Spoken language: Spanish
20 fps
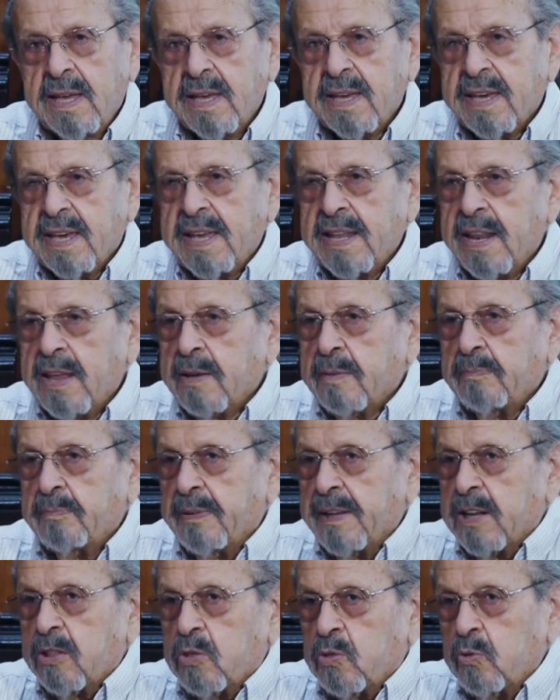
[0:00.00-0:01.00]
que le
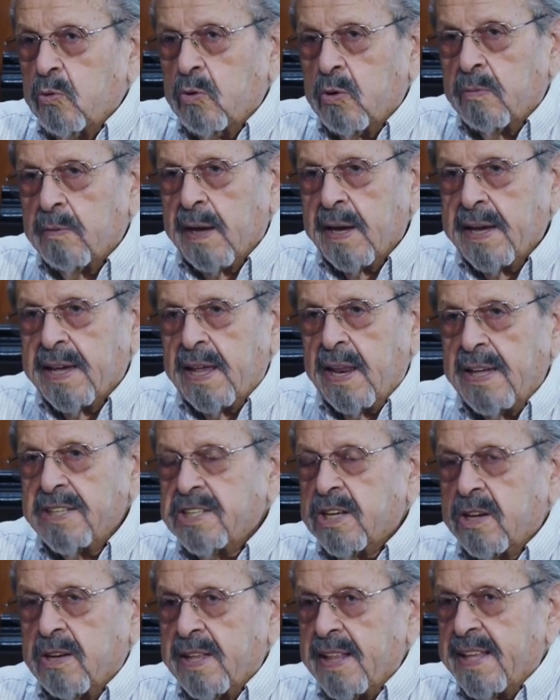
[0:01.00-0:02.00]
perturba, que le,
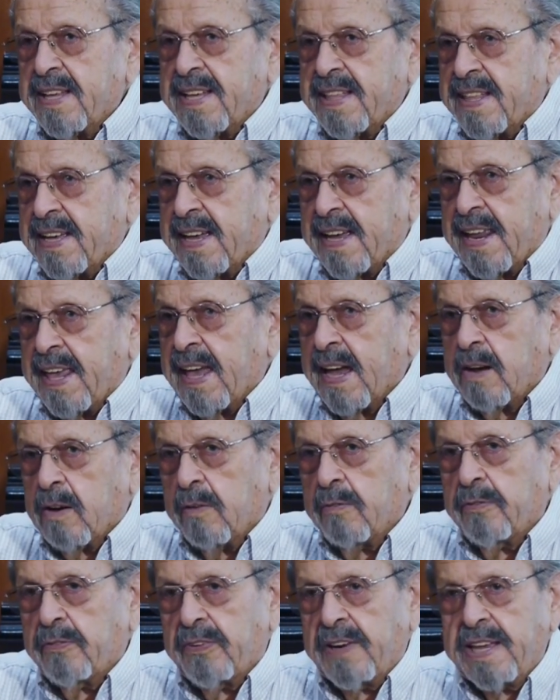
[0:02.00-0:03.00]
crea
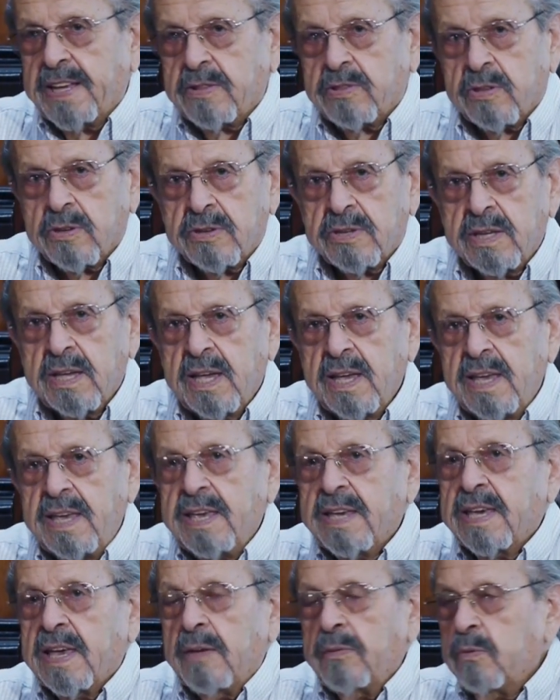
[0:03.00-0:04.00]
conflictos
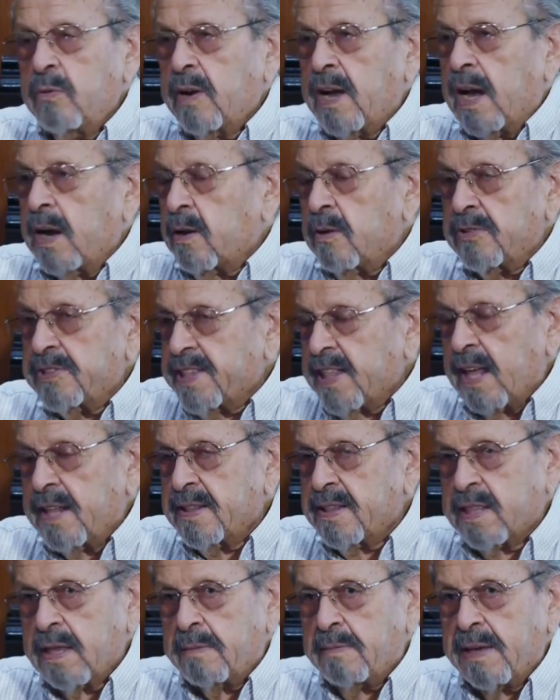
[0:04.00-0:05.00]
y que busca
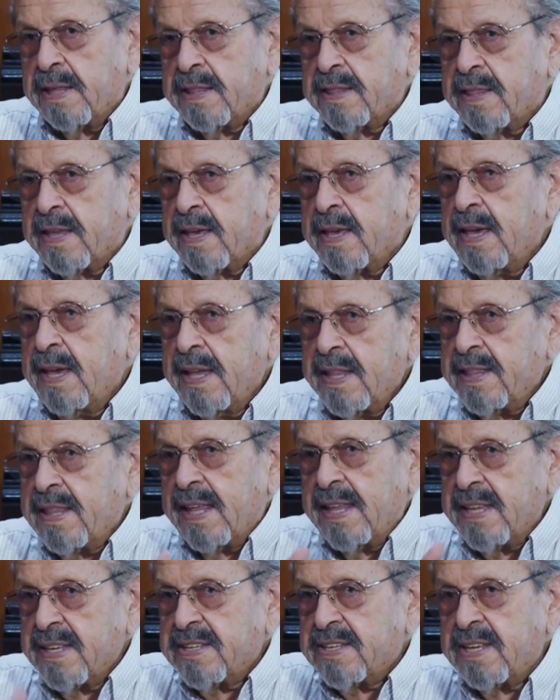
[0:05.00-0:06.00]
constantemente
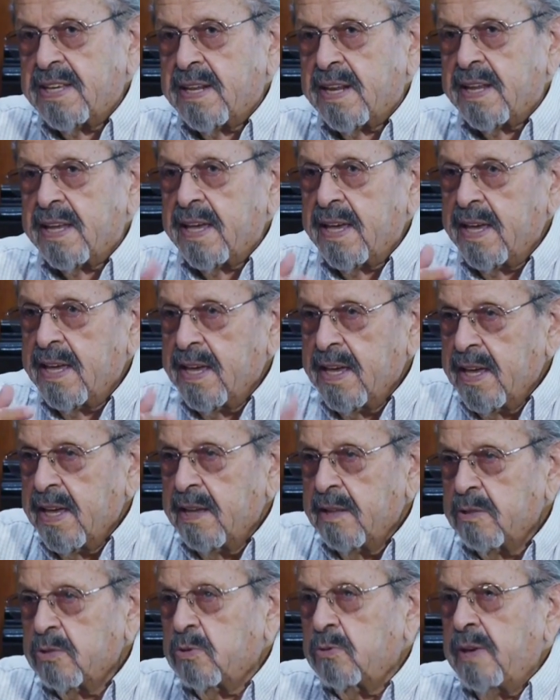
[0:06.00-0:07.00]
de decirle,
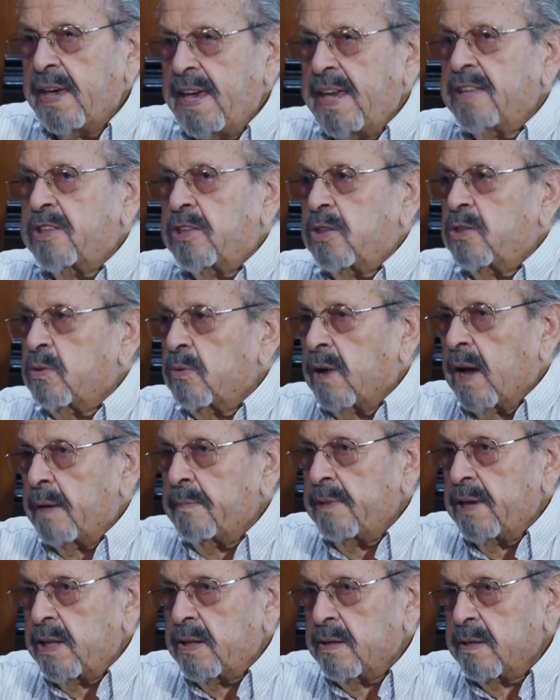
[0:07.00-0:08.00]
tú, este es tu
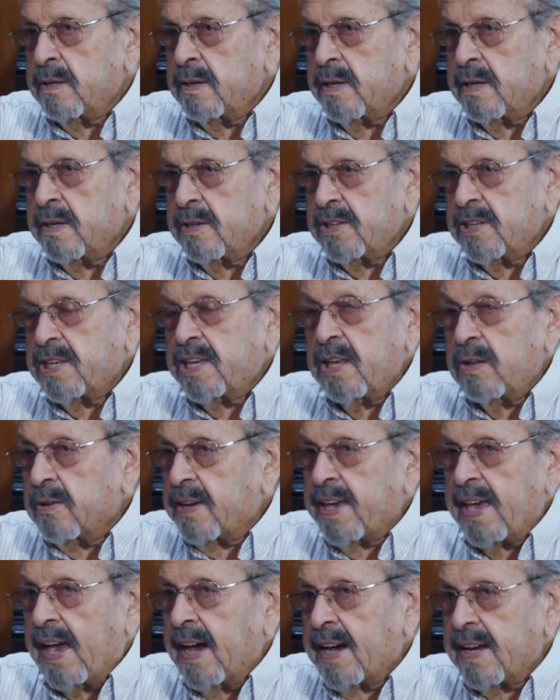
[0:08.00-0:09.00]
camino, quiero
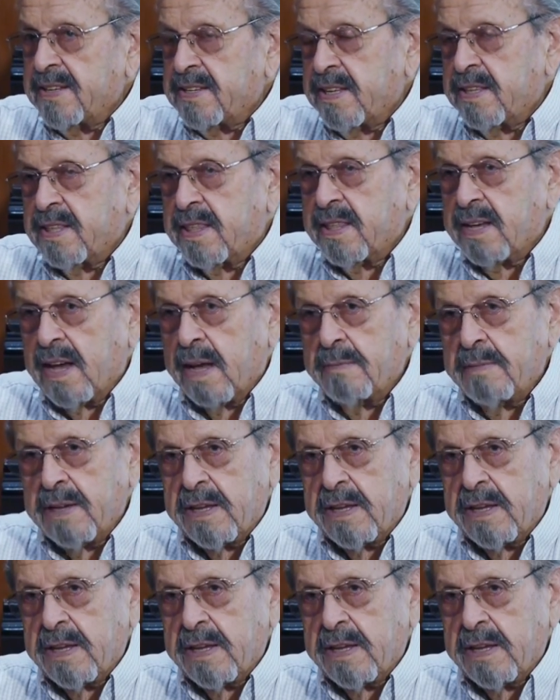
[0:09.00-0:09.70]
que hagas este camino.